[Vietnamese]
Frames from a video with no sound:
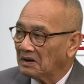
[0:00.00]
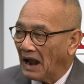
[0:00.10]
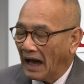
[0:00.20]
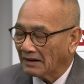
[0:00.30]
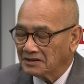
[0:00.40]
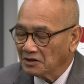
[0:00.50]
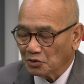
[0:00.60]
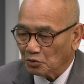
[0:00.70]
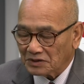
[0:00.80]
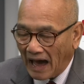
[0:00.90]
đảng dân
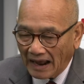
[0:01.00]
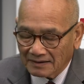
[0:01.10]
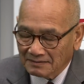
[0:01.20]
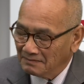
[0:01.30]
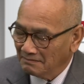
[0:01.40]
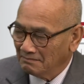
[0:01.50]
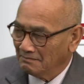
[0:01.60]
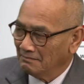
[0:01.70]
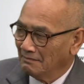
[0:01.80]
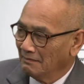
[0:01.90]
chủ tan
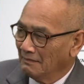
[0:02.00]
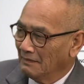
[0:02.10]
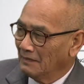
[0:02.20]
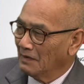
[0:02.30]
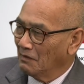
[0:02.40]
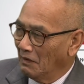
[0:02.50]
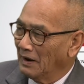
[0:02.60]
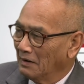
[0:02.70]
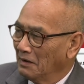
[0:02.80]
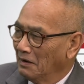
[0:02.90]
không nhưng mà tôi hỏi anh ông
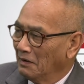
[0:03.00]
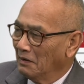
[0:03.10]
Chu Martin có